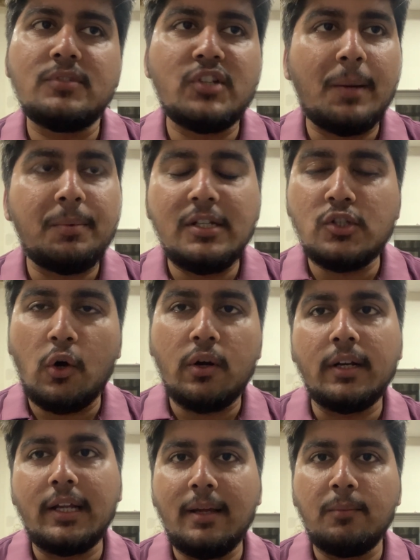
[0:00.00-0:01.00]
जापनीज़
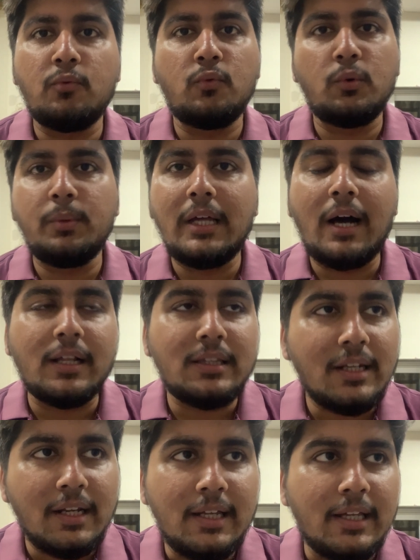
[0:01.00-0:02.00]
हॉरर गेम वो भी
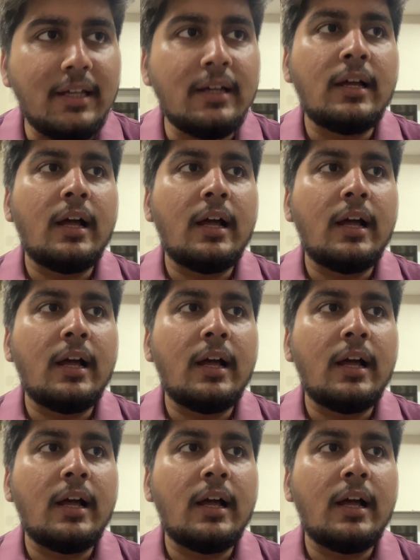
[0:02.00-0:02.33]
आती रहेंगी